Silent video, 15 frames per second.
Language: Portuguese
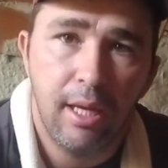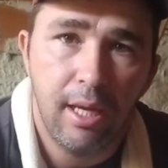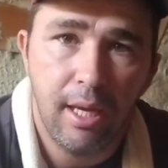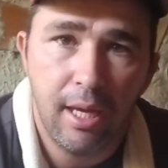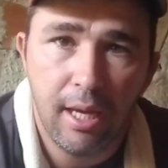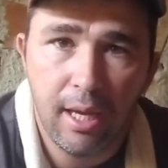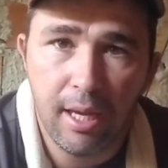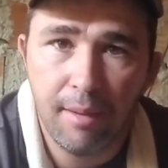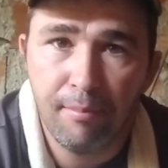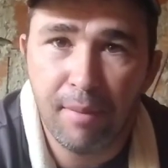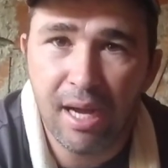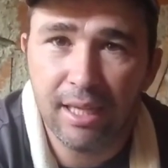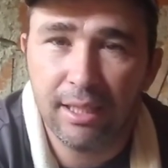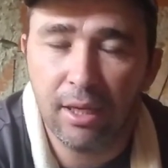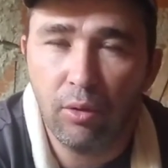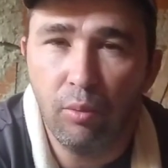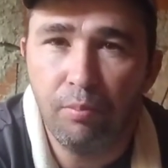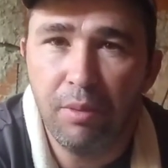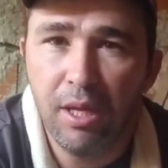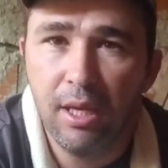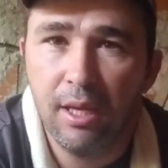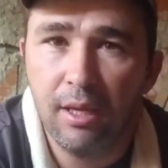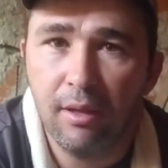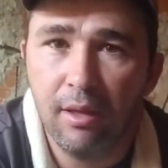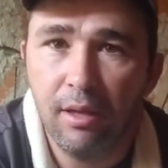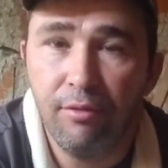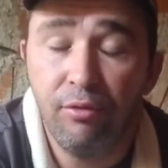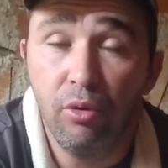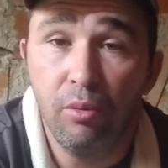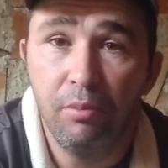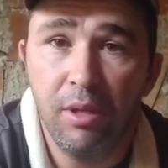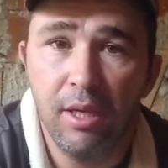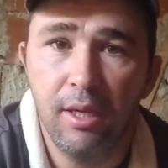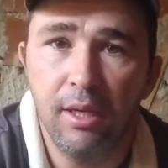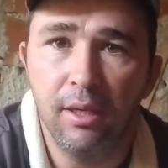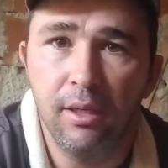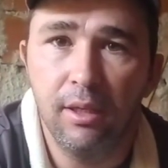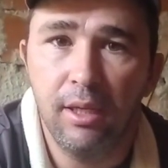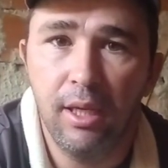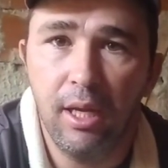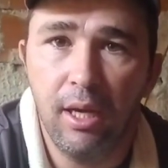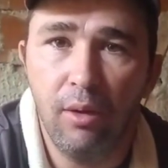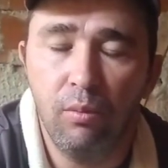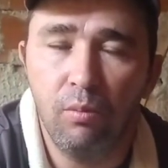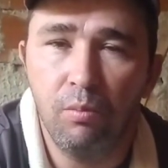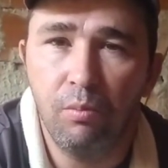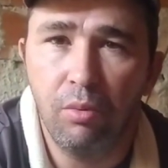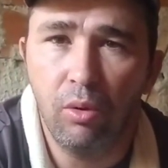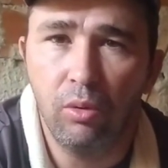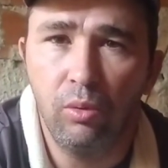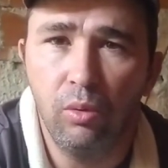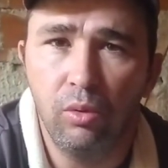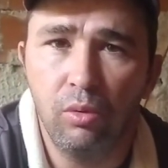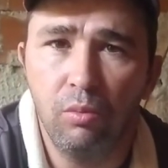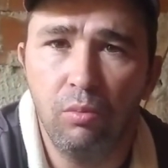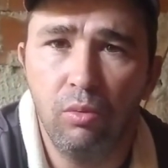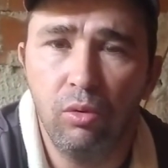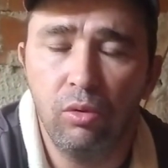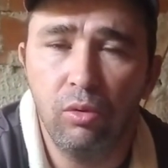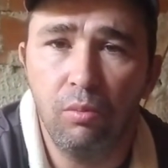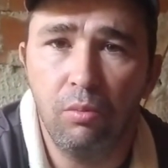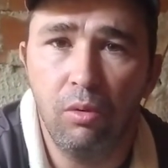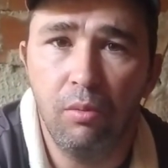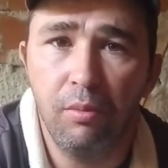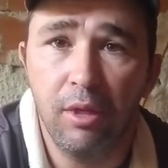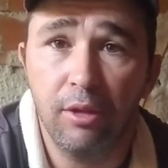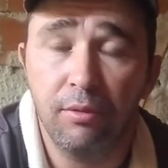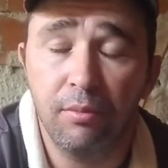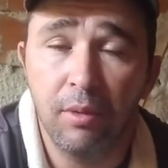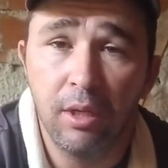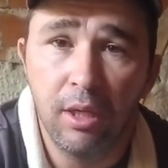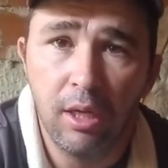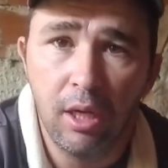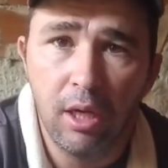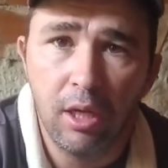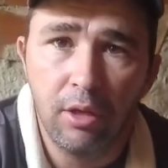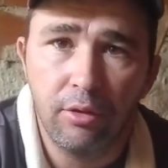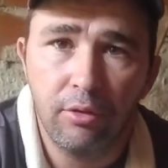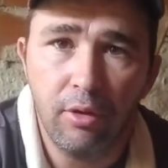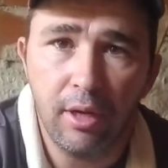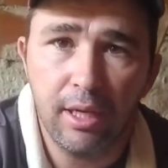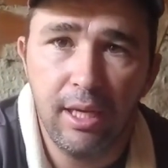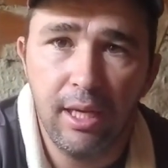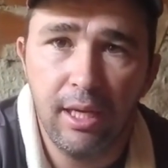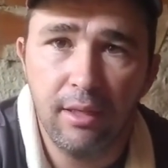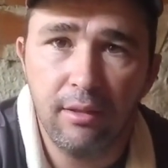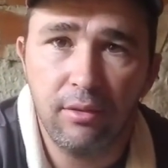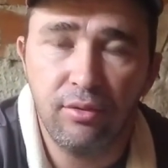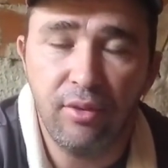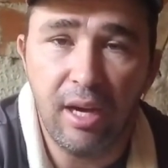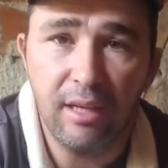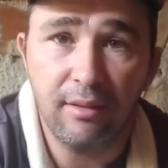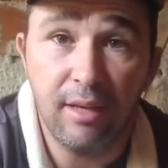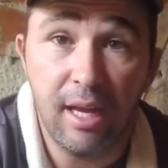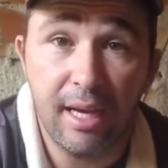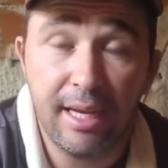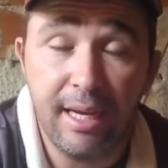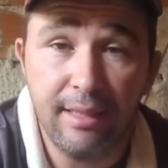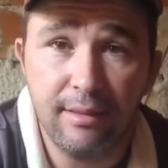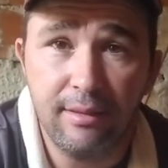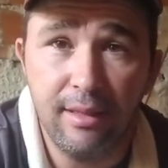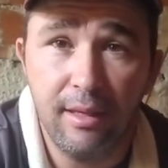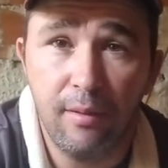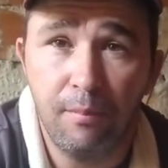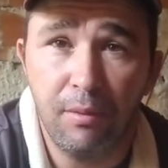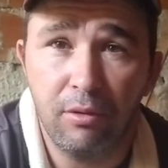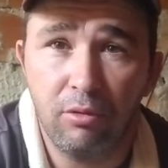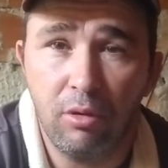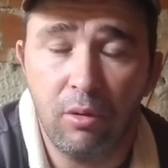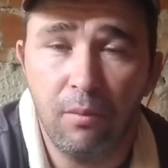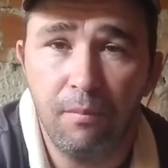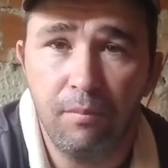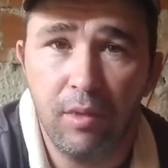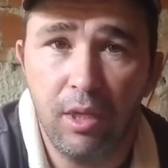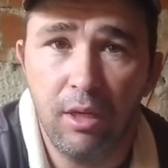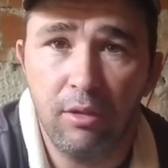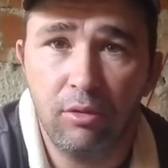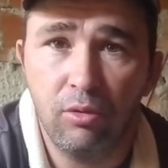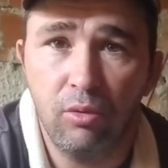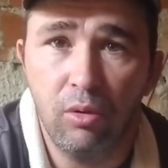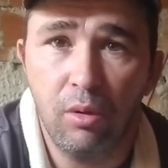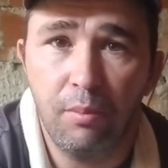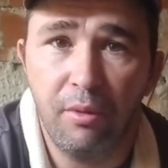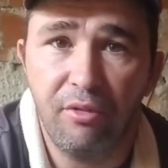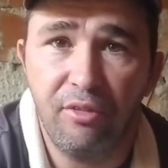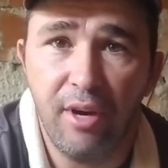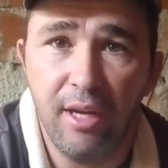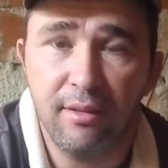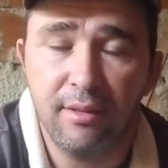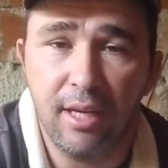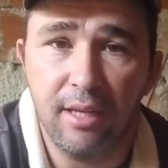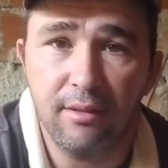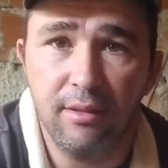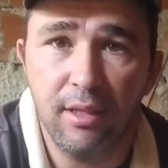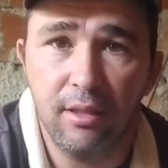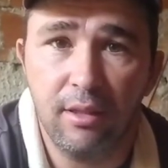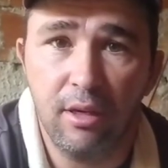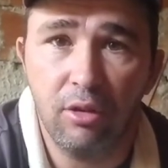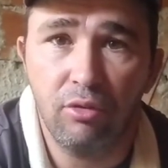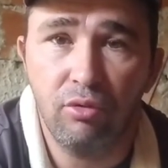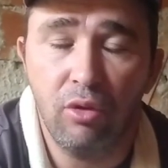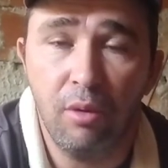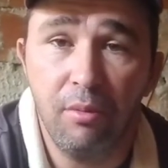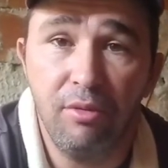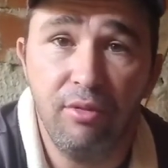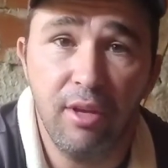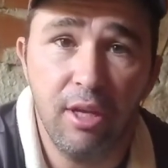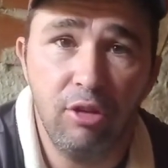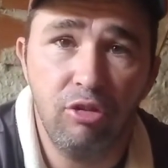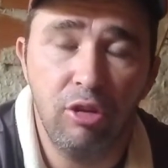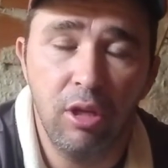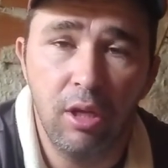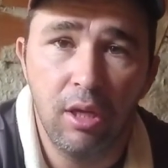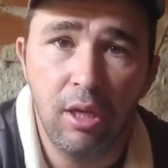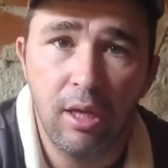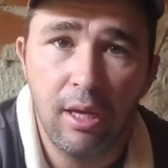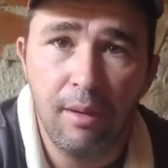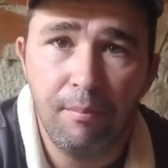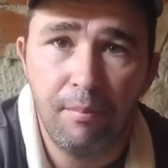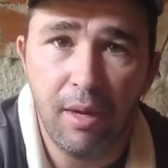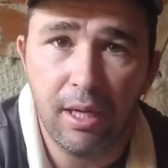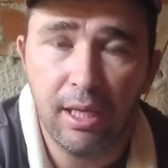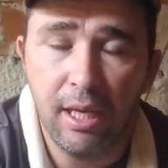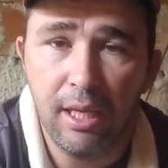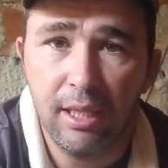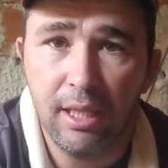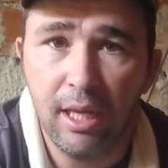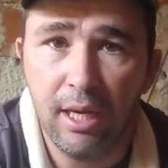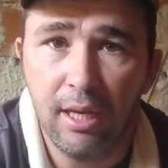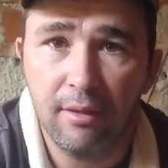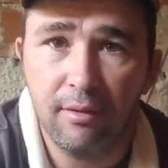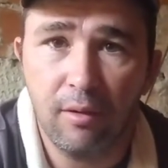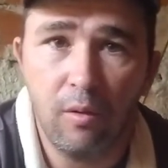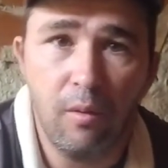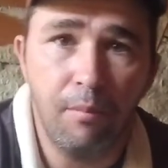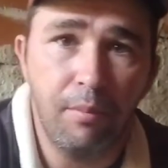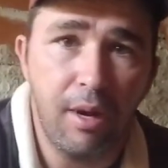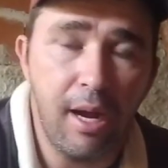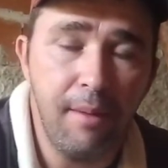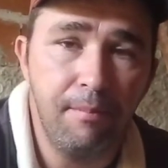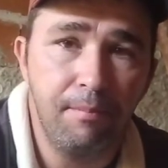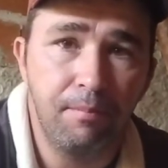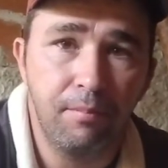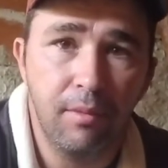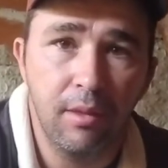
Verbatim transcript: é, mata cupim e formiga. Ele é um produto muito bom mesmo. Só que eles faz lá caseiro, pessoal. Eles compram, faz caseiro, transforma e vende. Para quem interessa comprar,